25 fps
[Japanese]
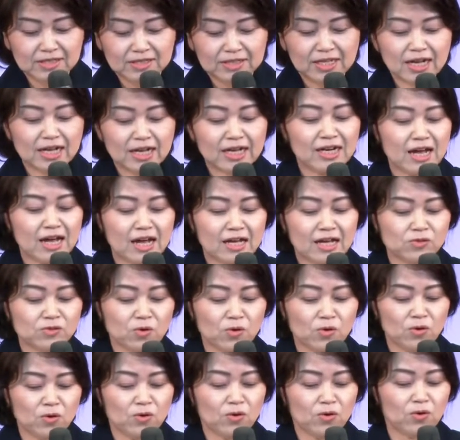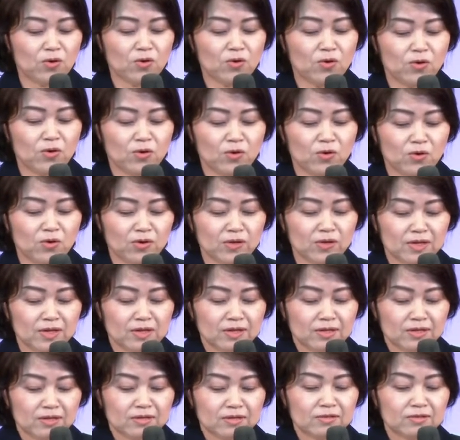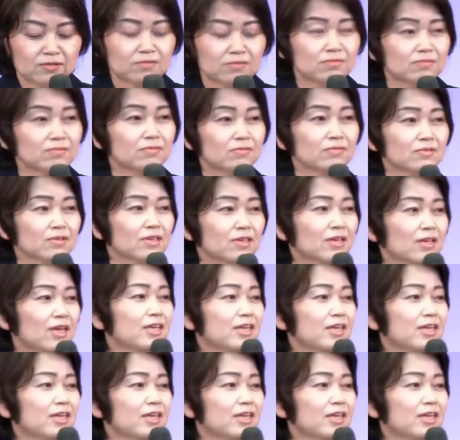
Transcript: だから、あのー、